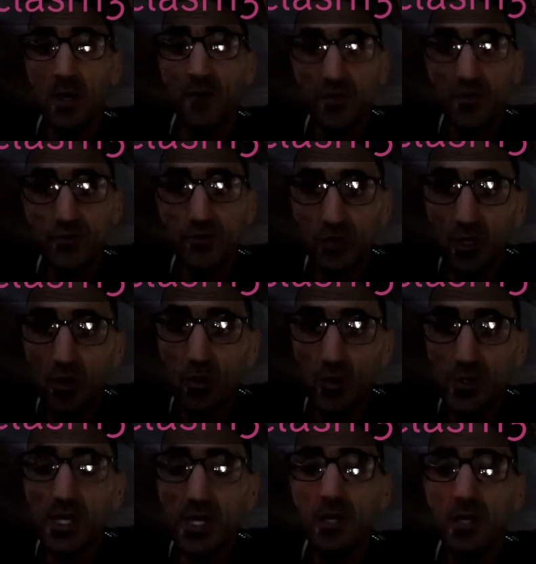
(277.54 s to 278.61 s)
فهمتوني
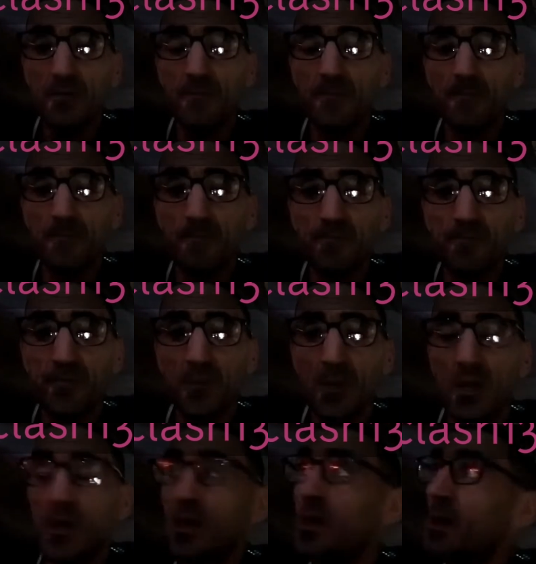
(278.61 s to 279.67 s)
خوتي
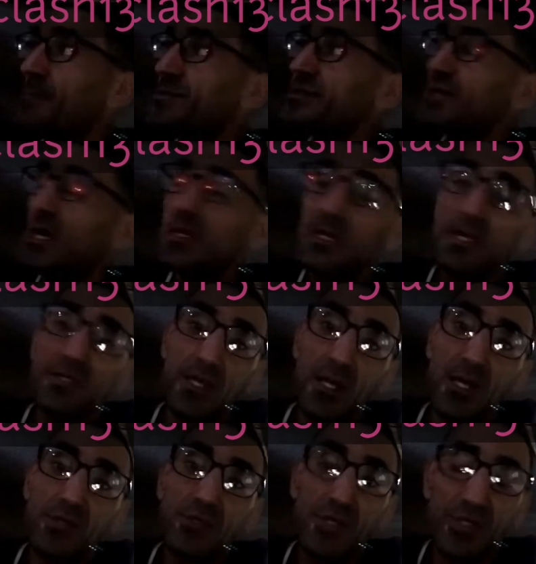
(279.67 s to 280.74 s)
بصح
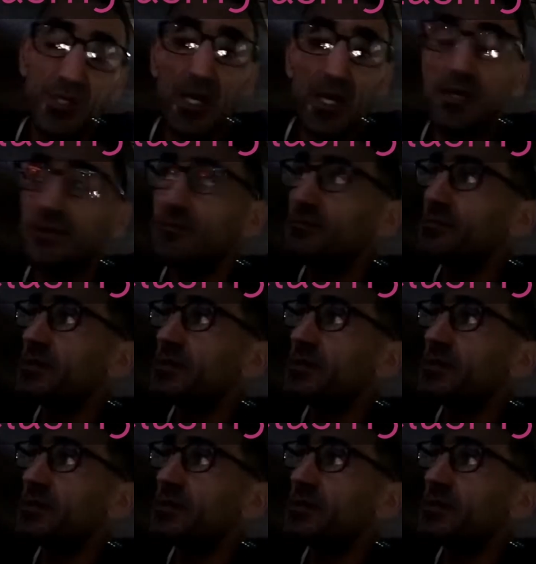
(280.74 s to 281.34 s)
الانتقاد يجرح